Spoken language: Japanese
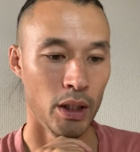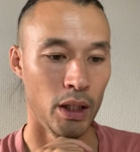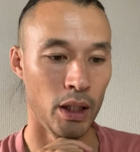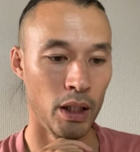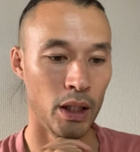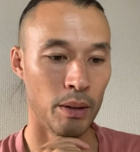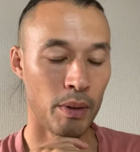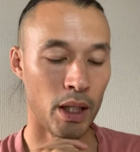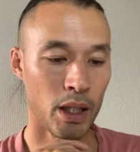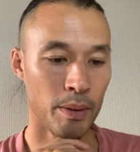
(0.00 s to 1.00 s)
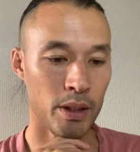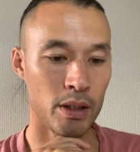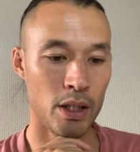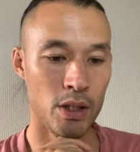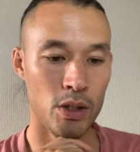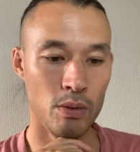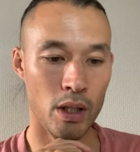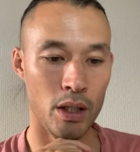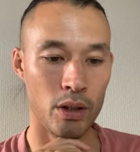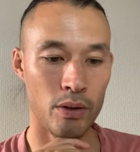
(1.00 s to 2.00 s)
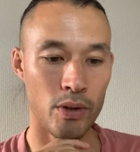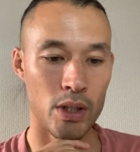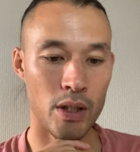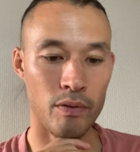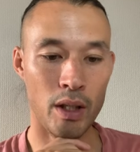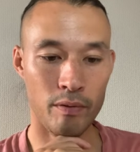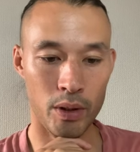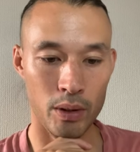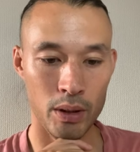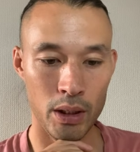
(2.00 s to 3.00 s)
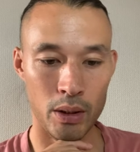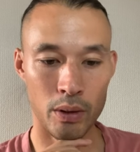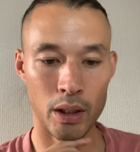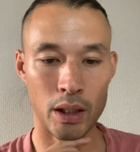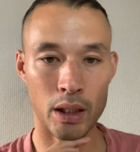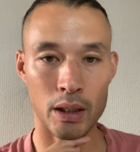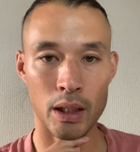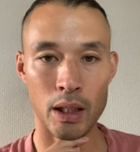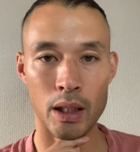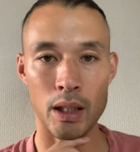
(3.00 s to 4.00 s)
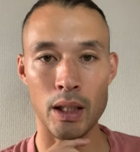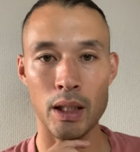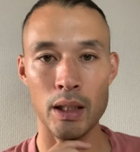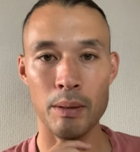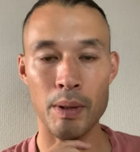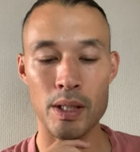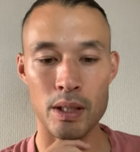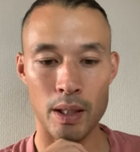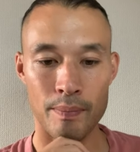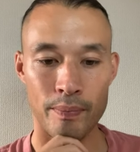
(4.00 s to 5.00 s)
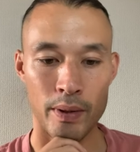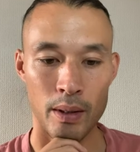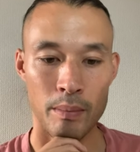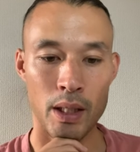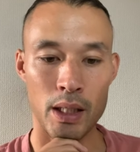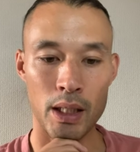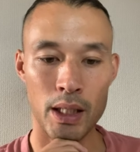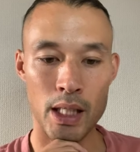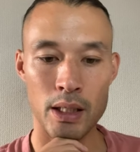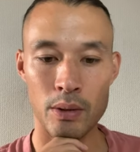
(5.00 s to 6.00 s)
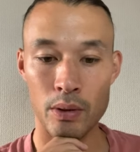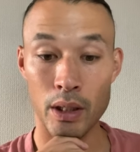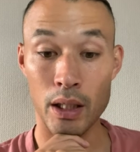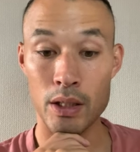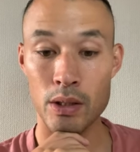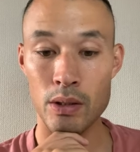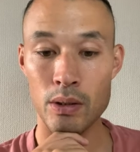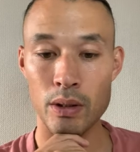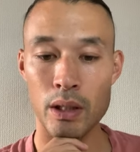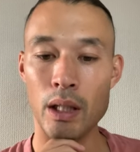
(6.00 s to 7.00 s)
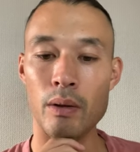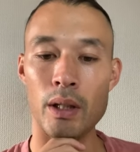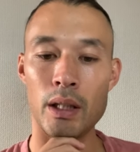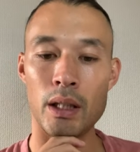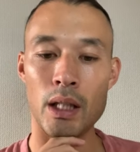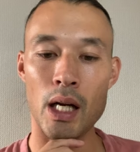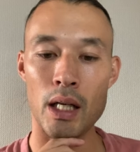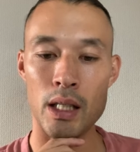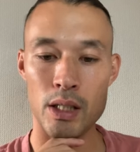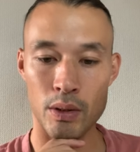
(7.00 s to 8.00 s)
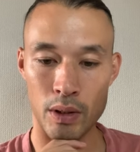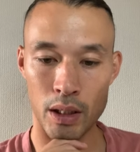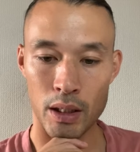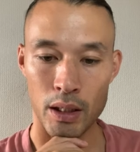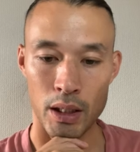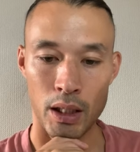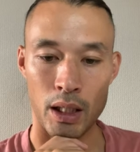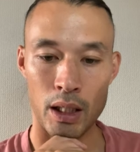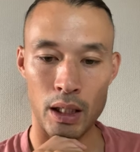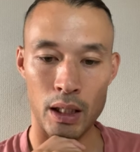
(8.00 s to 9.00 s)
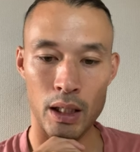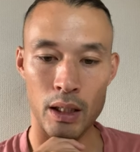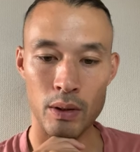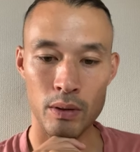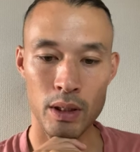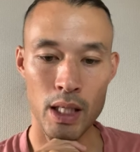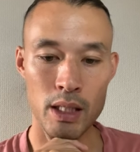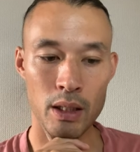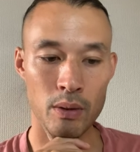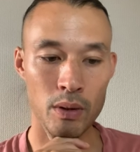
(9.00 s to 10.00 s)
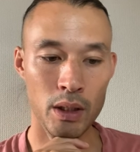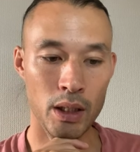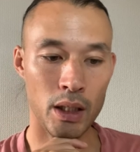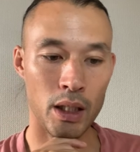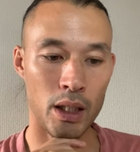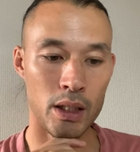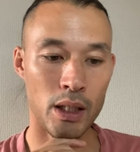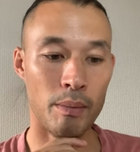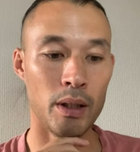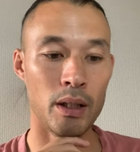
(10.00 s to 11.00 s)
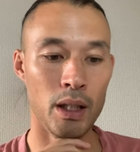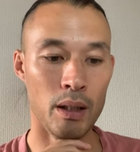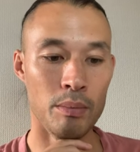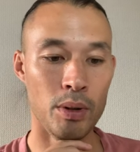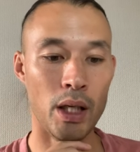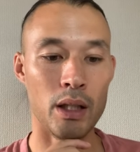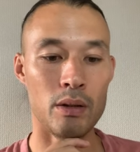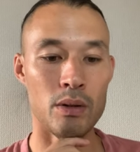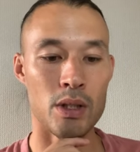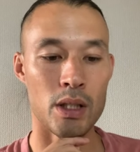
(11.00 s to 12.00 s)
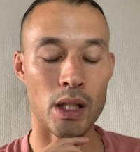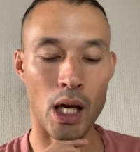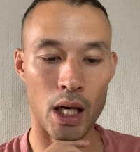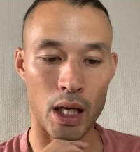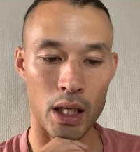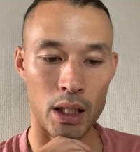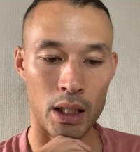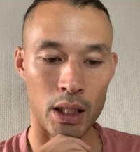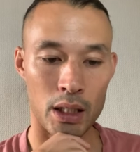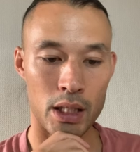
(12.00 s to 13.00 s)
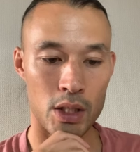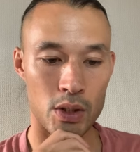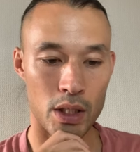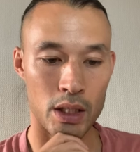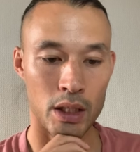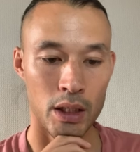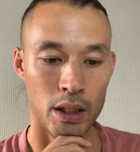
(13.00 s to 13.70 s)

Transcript: えー、まあ、赤松選手は University of Denver に4年間、えー、いてまして、まあ、1回戦の時から出場機会を得てたらしくて、えー、4回戦の時に、えー、スタメンでブレイクした、えー、選手です。